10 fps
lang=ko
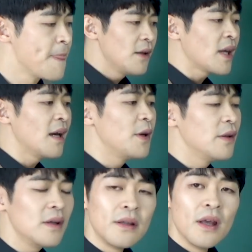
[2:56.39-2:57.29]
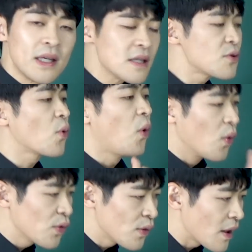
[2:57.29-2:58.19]
이렇게 하면은 굉장히 좀
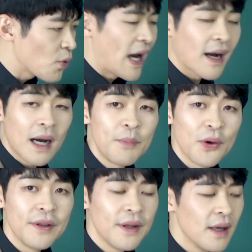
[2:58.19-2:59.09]
공손하고 약한 표현